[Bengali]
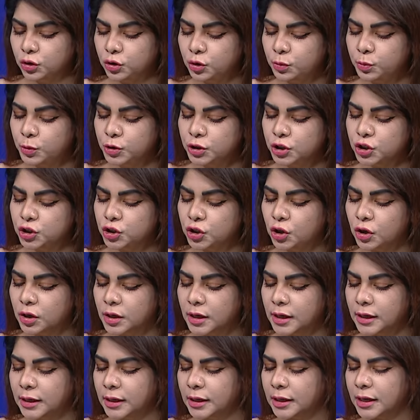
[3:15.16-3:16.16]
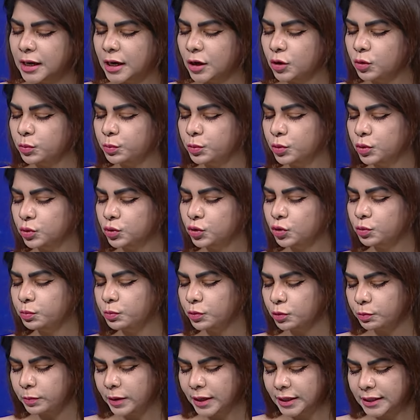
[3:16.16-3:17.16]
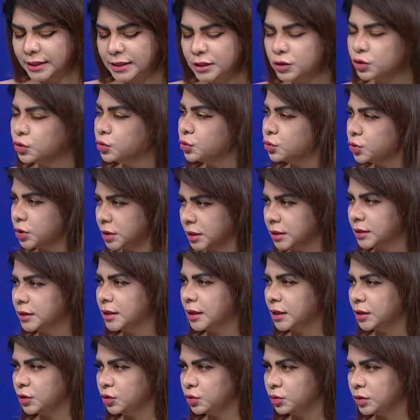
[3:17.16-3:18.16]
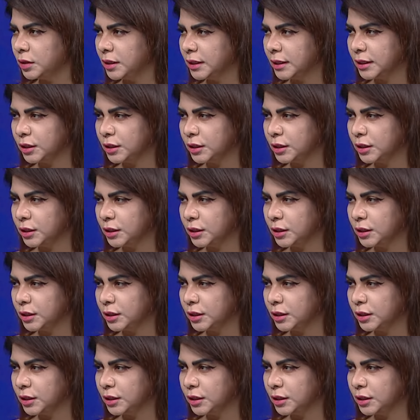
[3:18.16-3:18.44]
অন্তর্বর্তী সরকারের কারো বক্তব্য বা কিছু সিদ্ধান্ত নিয়ে